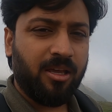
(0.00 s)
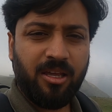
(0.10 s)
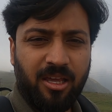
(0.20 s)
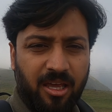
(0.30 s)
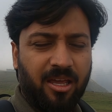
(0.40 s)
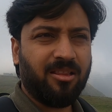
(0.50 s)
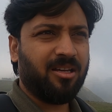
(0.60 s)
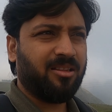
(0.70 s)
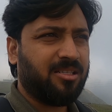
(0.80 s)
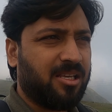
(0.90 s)
ये
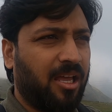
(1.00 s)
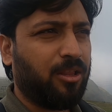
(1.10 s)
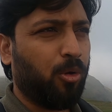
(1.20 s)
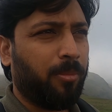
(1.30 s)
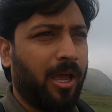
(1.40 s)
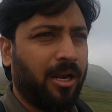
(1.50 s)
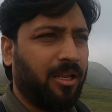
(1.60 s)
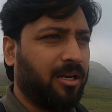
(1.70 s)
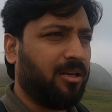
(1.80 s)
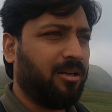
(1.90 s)
दिस लाइतलूम
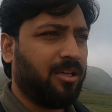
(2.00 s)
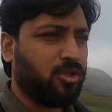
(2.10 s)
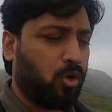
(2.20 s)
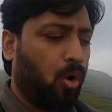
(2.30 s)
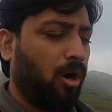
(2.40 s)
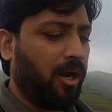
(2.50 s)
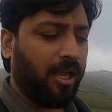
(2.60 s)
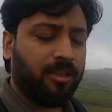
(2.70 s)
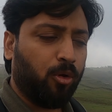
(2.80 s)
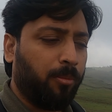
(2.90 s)
कैनियन इज़ कॉल्ड
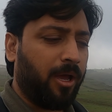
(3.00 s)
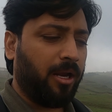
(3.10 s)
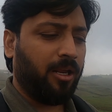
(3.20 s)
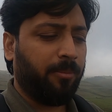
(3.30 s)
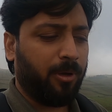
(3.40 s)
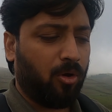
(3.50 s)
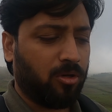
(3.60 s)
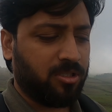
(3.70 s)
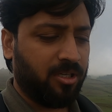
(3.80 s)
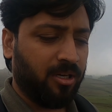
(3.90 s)
लाइतलूम कैनियन
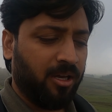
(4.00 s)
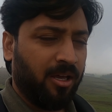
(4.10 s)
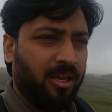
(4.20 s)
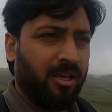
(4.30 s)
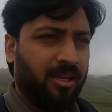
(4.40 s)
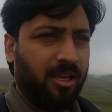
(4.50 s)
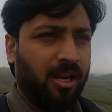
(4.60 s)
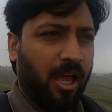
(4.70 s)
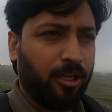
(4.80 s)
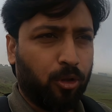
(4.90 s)
बिकॉज ये
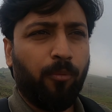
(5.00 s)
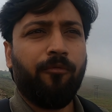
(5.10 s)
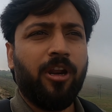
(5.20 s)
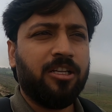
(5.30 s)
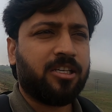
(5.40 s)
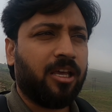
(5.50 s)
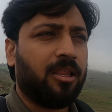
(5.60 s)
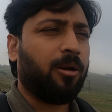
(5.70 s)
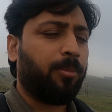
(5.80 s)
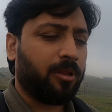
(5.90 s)
लाइतलूम विलेज के
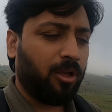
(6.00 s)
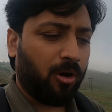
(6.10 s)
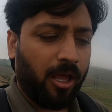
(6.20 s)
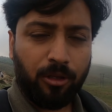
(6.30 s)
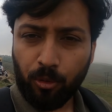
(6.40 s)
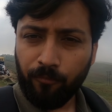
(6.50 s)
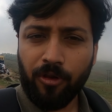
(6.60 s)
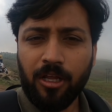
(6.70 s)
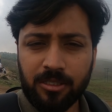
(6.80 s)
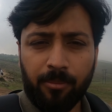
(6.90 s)
अंदर पड़ता है और लाइतलूम
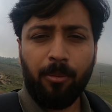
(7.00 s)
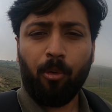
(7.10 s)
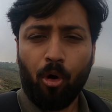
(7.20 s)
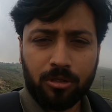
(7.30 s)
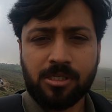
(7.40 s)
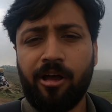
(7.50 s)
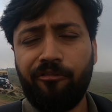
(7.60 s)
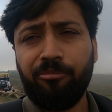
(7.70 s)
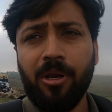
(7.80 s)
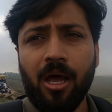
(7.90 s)
विलेज हमें बहुत
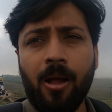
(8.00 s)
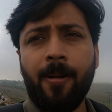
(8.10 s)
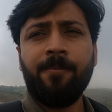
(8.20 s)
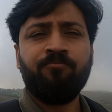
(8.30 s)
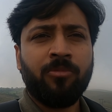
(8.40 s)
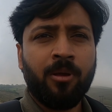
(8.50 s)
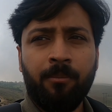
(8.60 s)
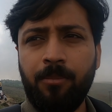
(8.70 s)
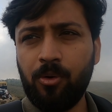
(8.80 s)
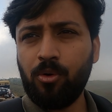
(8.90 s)
साफ़ मिला
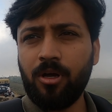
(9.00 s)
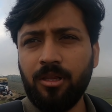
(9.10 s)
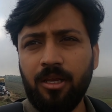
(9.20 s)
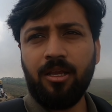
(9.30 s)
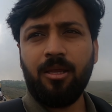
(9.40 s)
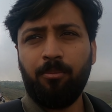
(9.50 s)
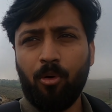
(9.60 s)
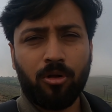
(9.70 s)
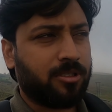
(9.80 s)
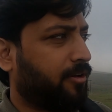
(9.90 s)
बिल्कुल गंदी नहीं थी
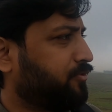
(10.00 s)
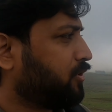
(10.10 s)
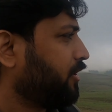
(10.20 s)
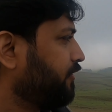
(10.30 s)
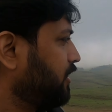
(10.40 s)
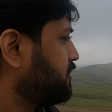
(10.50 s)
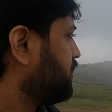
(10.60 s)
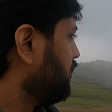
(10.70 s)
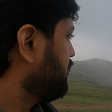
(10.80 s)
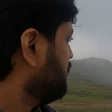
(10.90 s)
बहुत साफ़ सुथरा विलेज
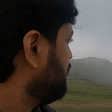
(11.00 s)
था